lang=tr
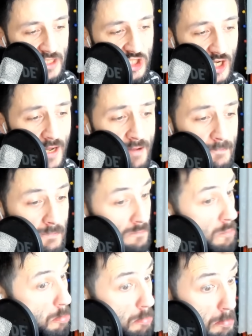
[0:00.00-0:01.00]
bence.
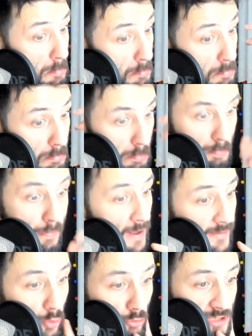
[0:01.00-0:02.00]

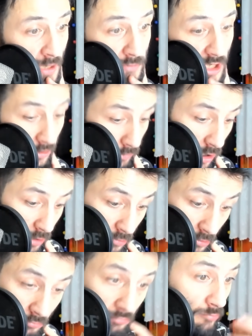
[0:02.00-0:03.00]
Ben de olsam derim
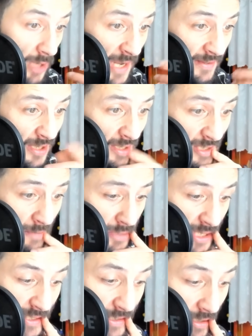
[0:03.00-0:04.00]
abi.
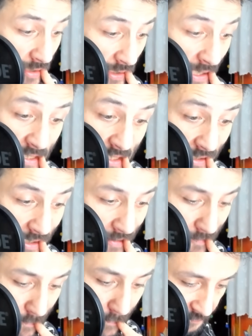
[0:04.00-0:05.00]
Enteresan bir deste. Gerçekten.